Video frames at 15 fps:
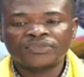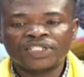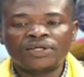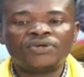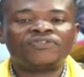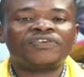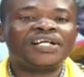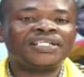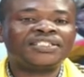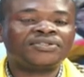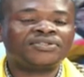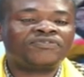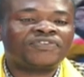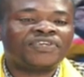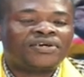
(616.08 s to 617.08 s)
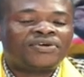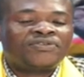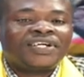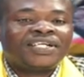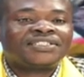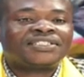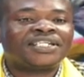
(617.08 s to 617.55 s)
et on va, on va, on
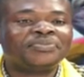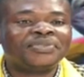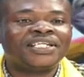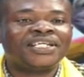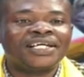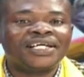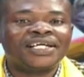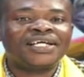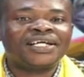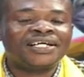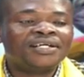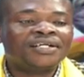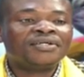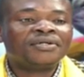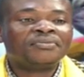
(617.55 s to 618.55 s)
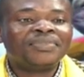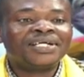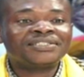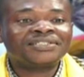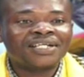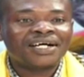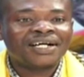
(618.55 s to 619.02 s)
va examiner. Et
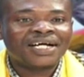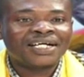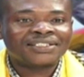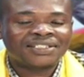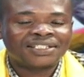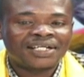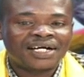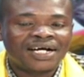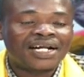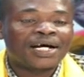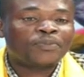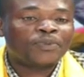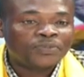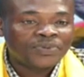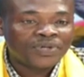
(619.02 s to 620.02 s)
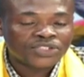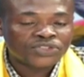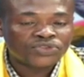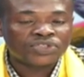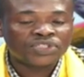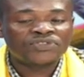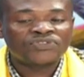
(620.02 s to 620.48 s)
maintenant, là, c'est à la
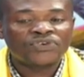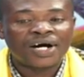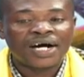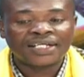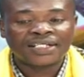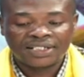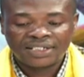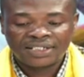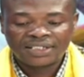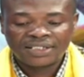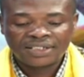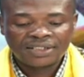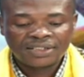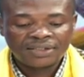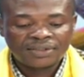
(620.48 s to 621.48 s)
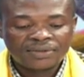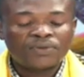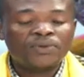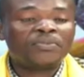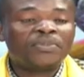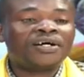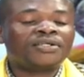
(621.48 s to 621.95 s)
population de voir
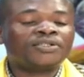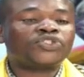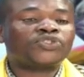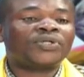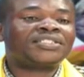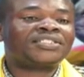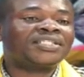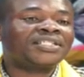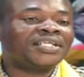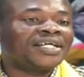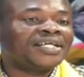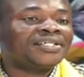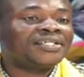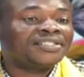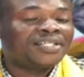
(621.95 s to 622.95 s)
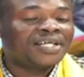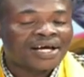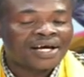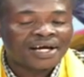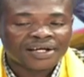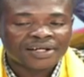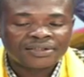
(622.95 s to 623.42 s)
Comment choisir un
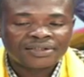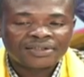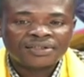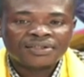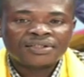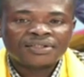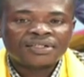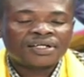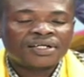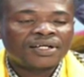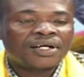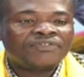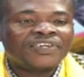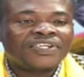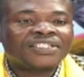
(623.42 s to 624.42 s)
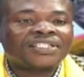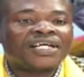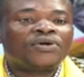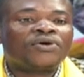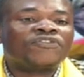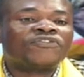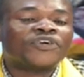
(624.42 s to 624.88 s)
leader Avec
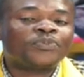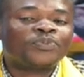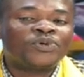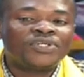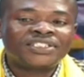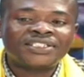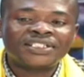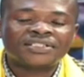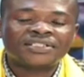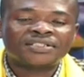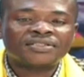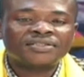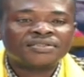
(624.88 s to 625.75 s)
quelle offre politique